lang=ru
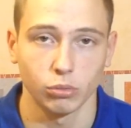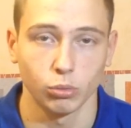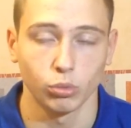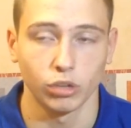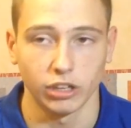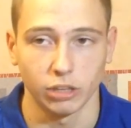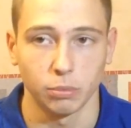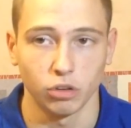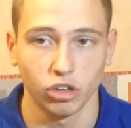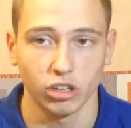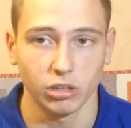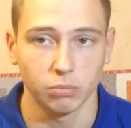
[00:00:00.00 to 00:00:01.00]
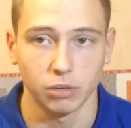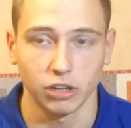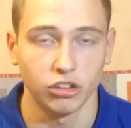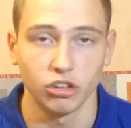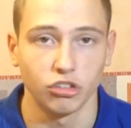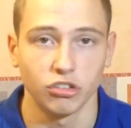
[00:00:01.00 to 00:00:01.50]
у данных перчаток
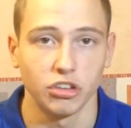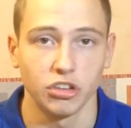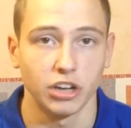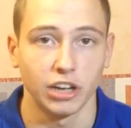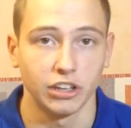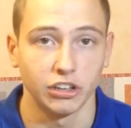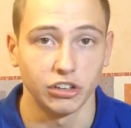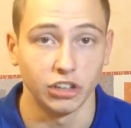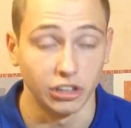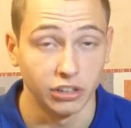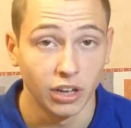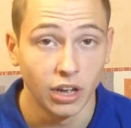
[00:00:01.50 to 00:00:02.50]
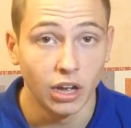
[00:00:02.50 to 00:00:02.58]
практически никаких нет